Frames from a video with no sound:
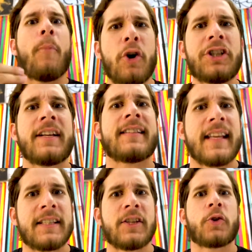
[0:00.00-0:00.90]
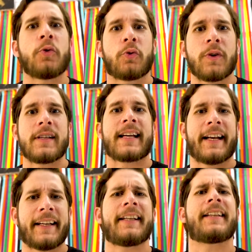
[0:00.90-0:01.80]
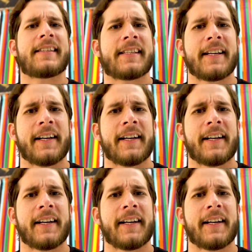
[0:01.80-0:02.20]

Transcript: Mostra Sesc de Culturas Cariri desse